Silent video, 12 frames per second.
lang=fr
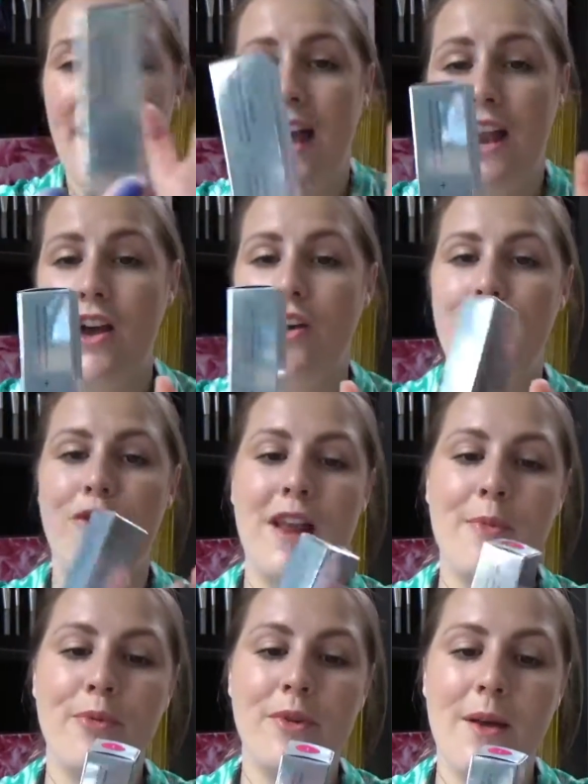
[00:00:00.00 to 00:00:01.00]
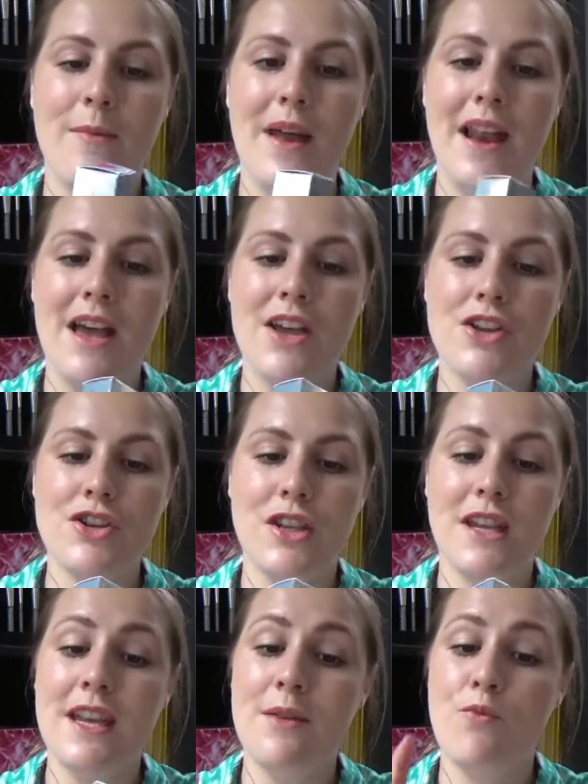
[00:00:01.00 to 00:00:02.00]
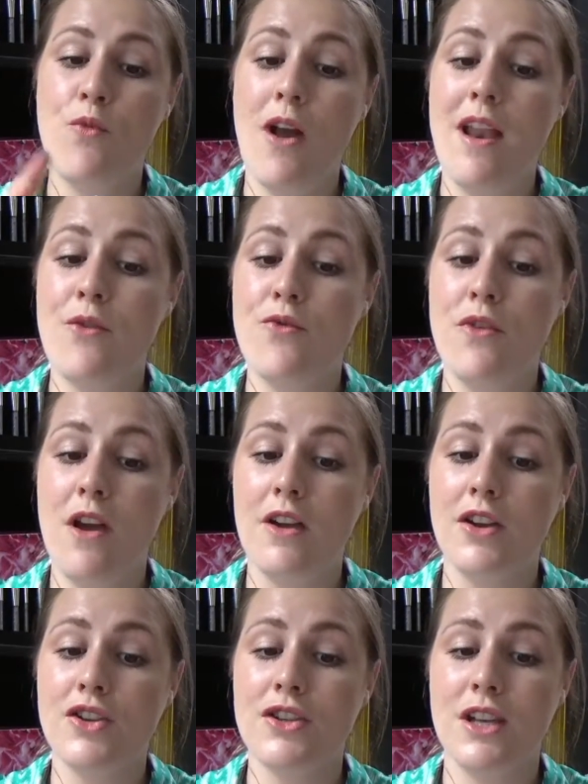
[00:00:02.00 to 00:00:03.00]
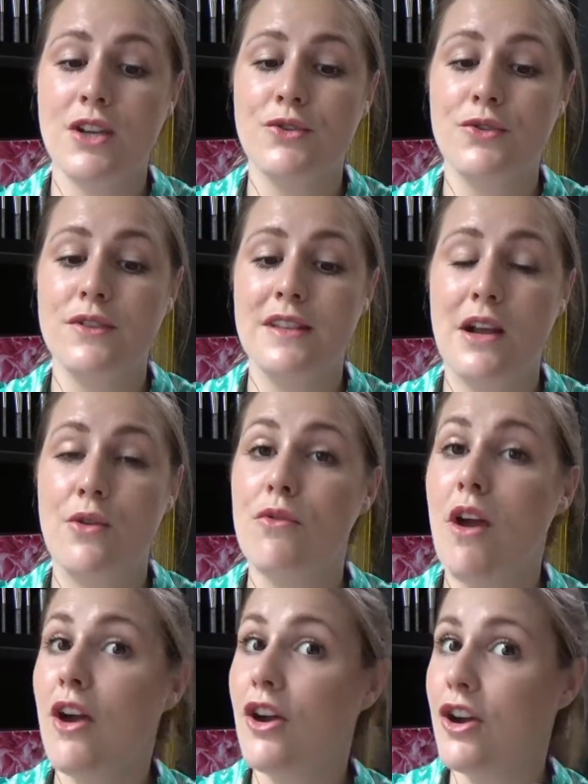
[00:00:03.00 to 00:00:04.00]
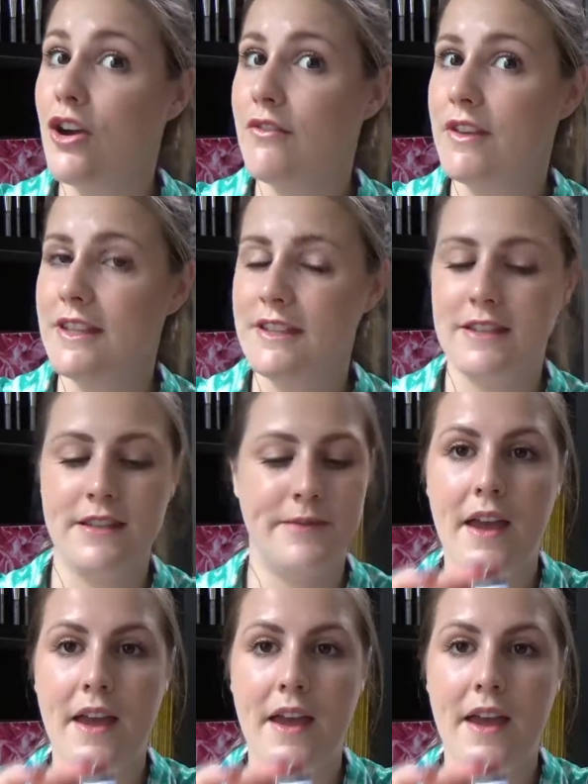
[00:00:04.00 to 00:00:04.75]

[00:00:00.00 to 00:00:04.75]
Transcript: Alors voilà pour l'emballage et moi la couleur que j'ai reçue c'est la couleur Covette.